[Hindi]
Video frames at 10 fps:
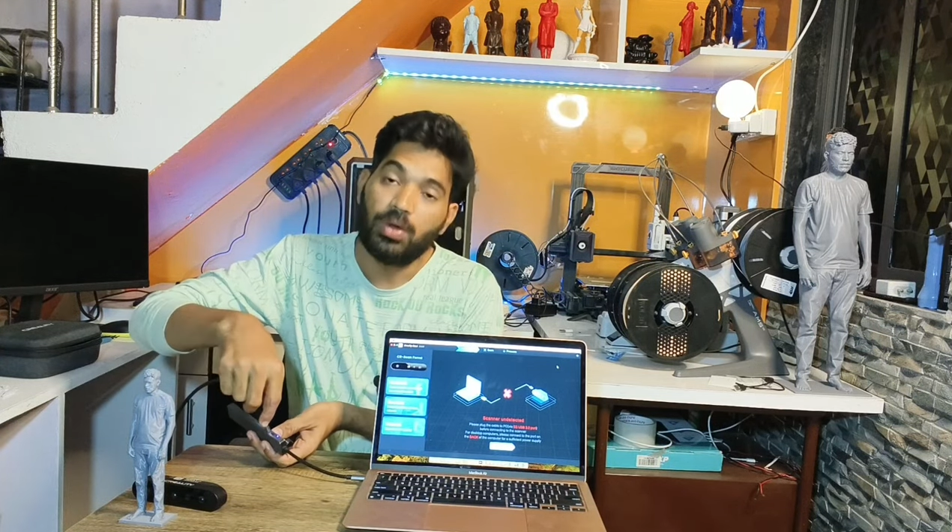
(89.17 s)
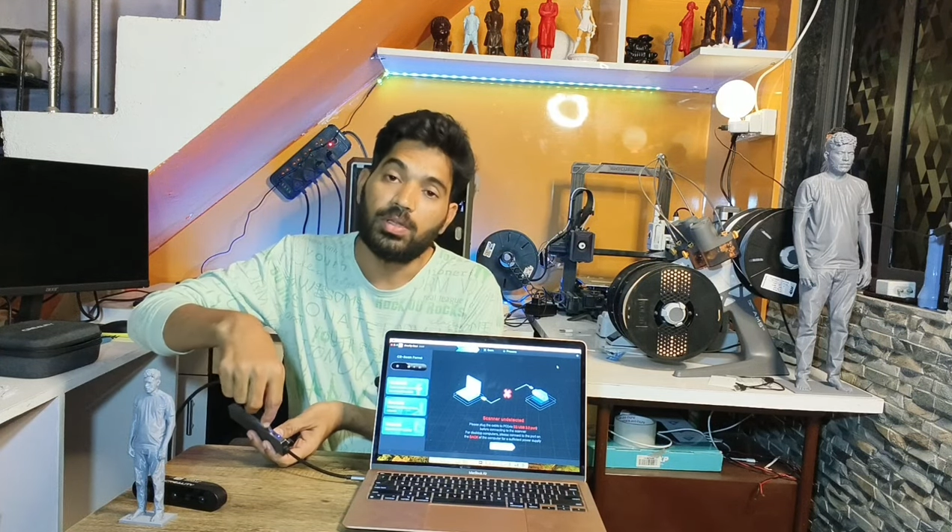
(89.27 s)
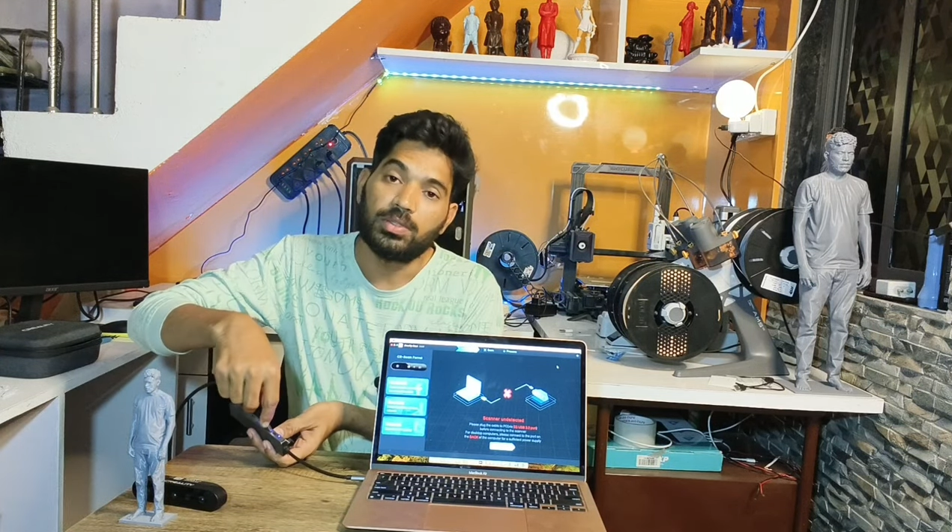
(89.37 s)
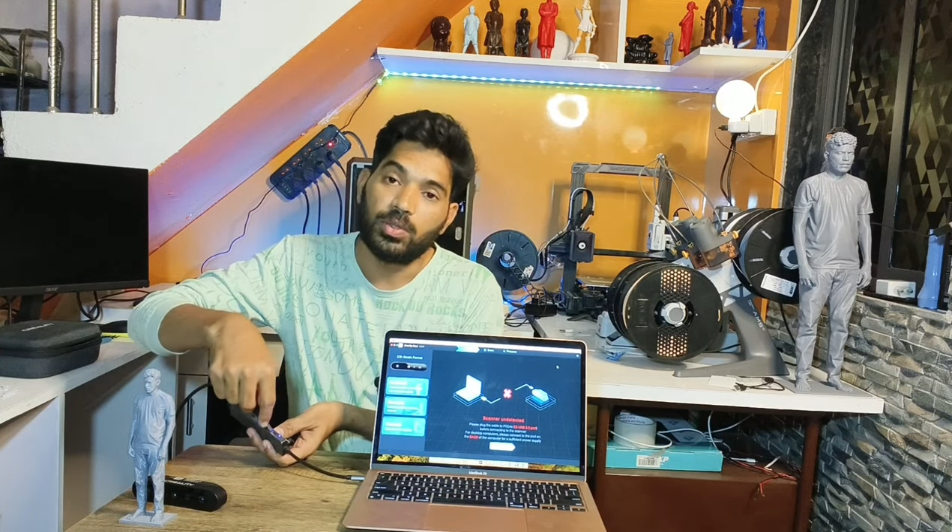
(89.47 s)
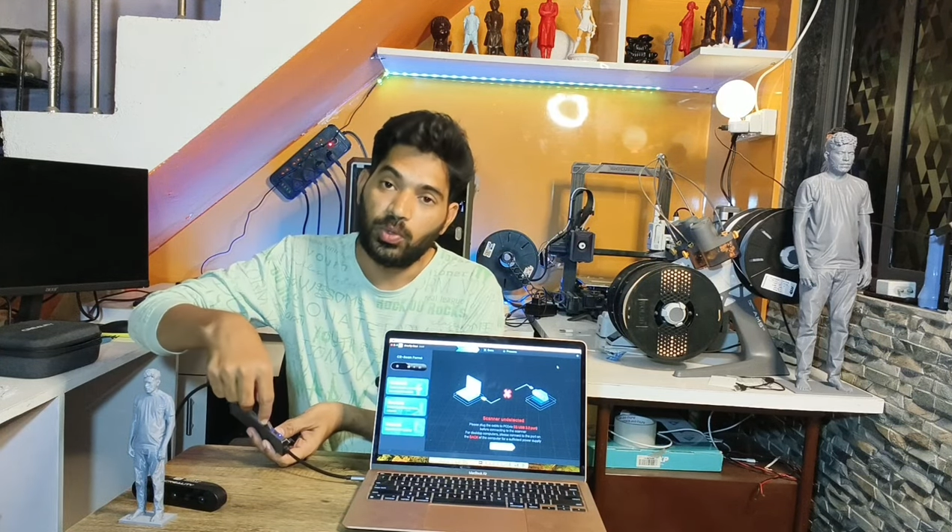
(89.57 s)

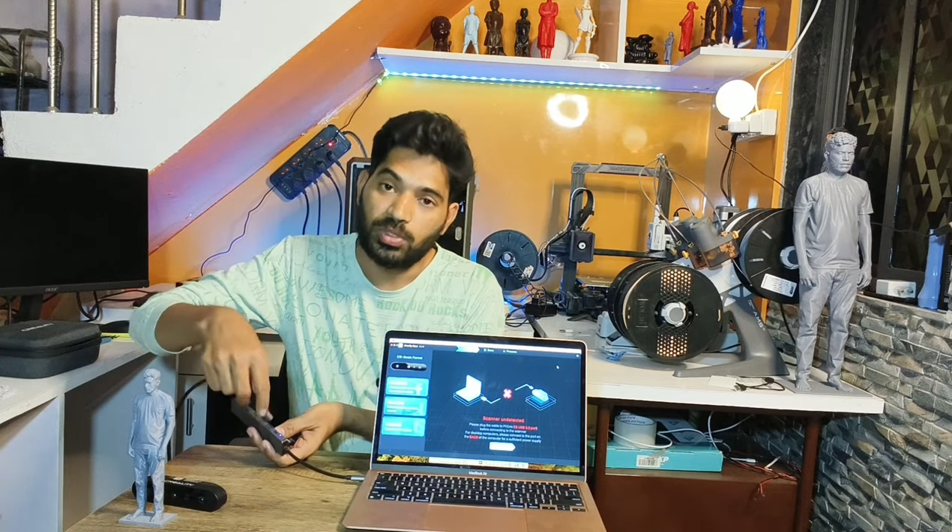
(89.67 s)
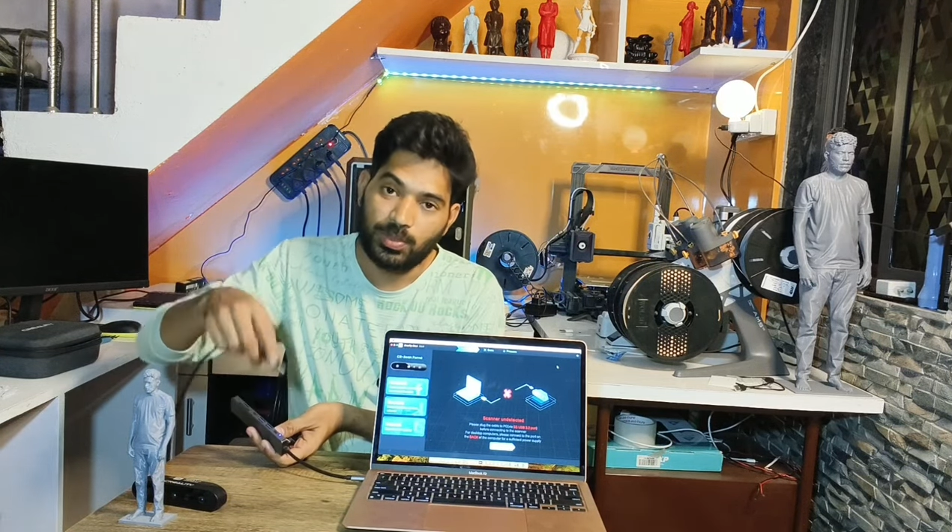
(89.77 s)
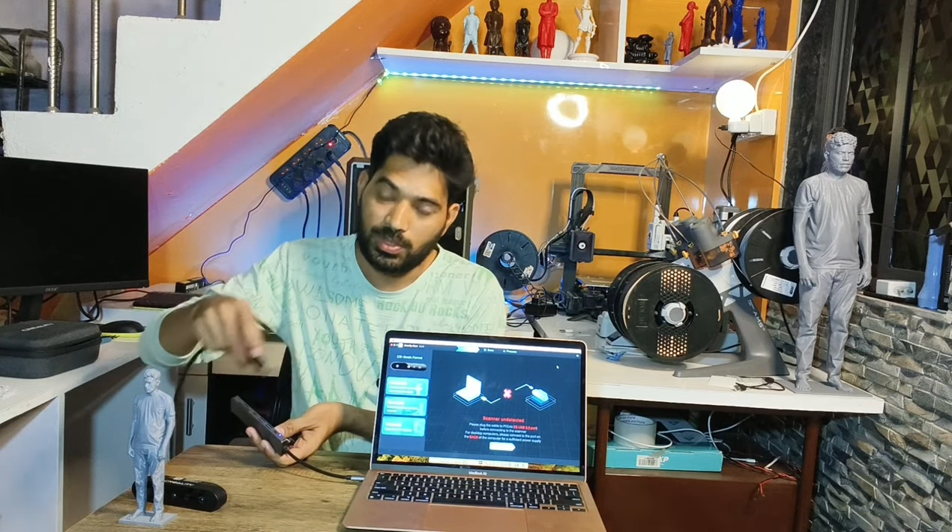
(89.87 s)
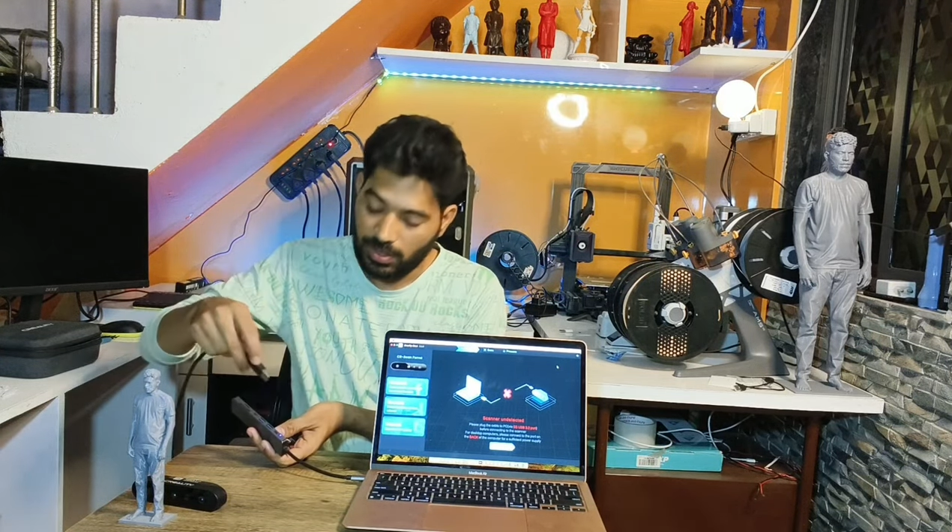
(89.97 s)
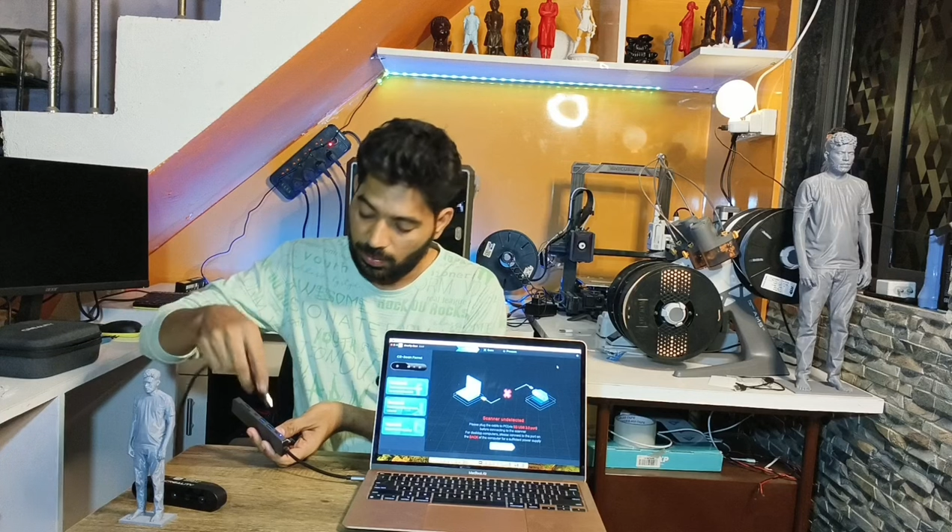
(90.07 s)
और इसको यू
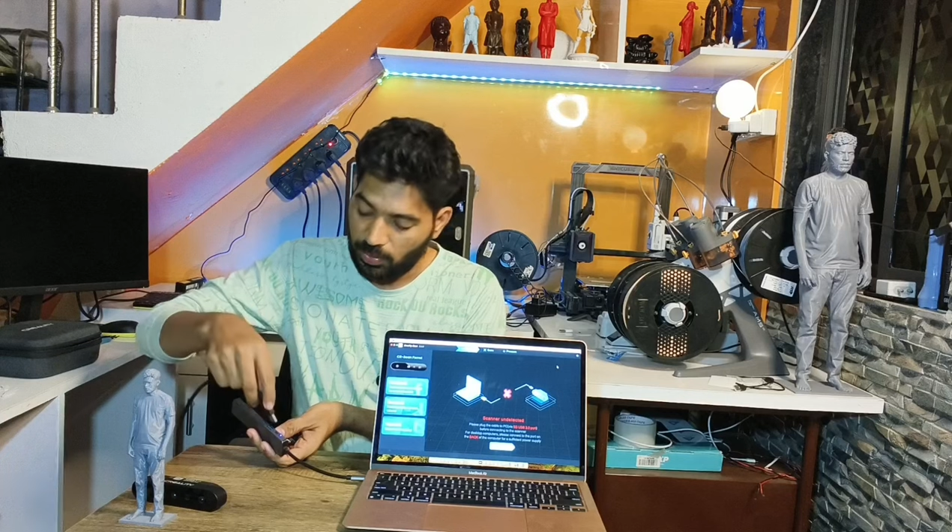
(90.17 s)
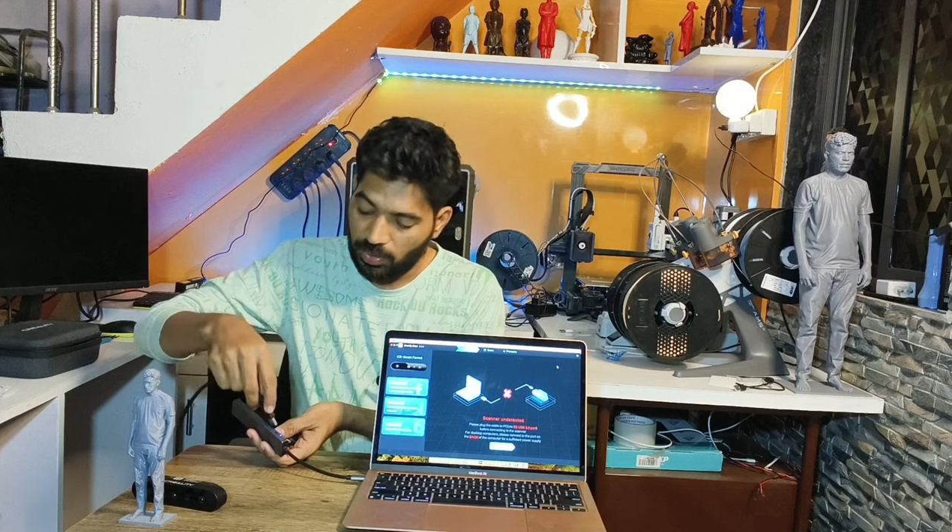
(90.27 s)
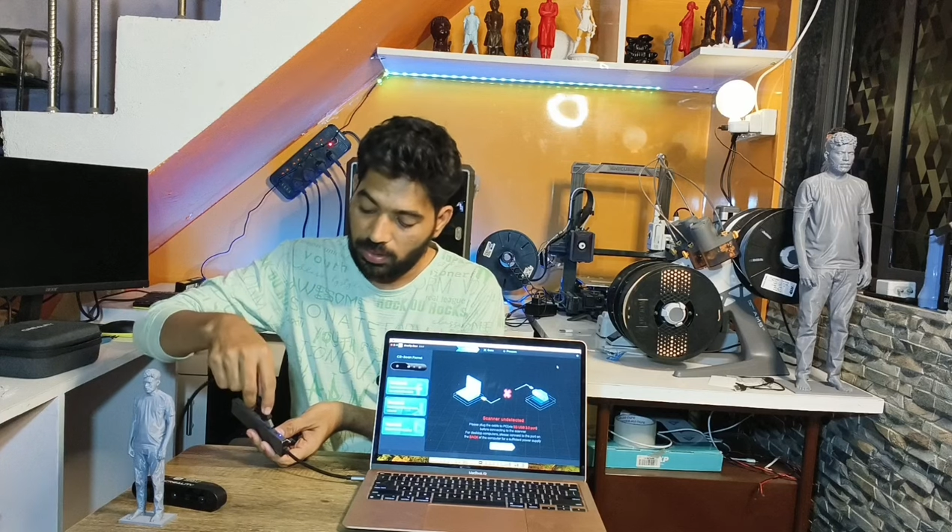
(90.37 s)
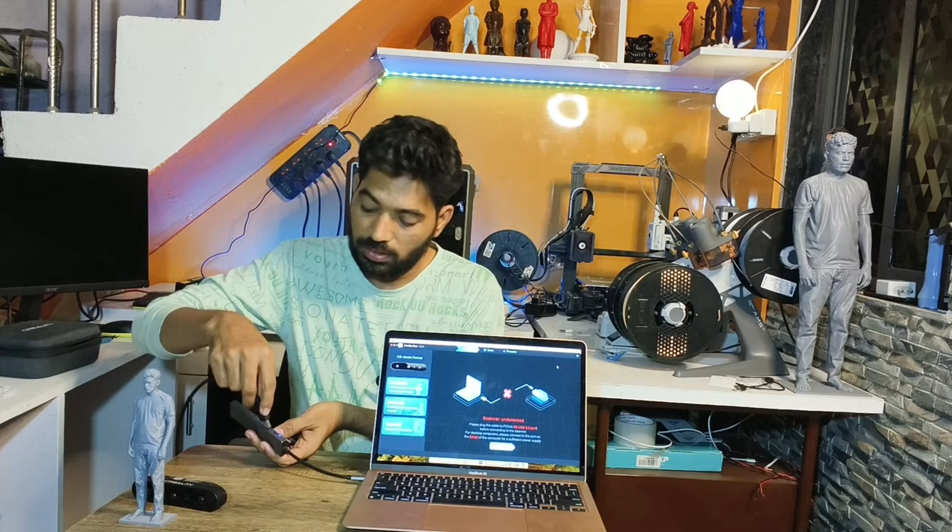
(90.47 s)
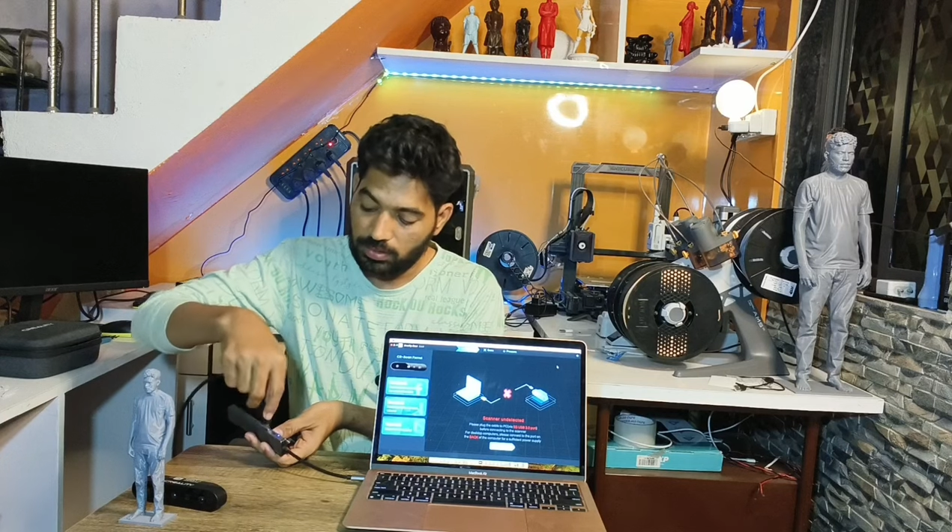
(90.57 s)
एस थ्री
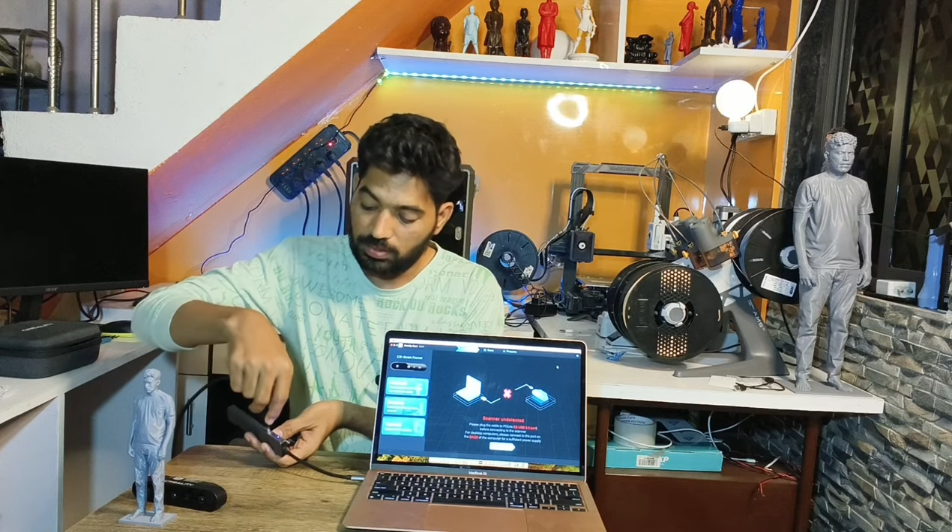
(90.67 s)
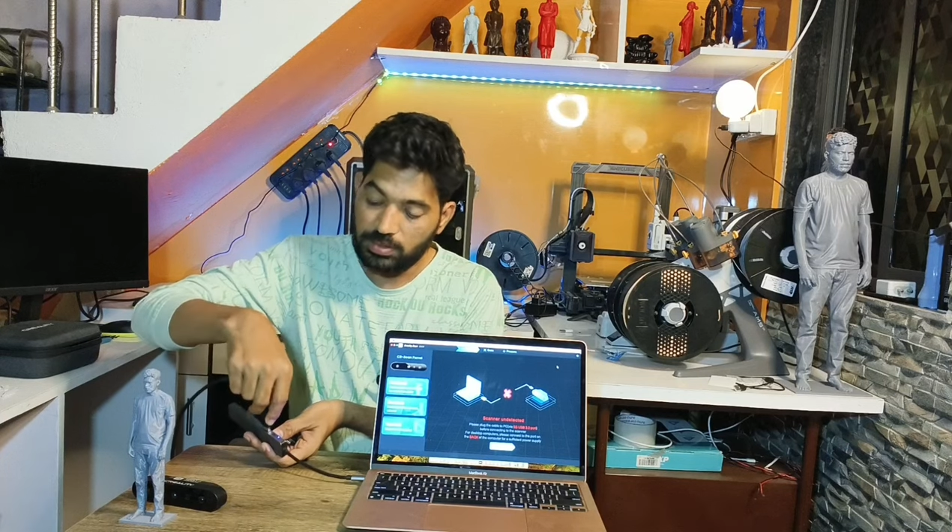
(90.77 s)
पॉइंट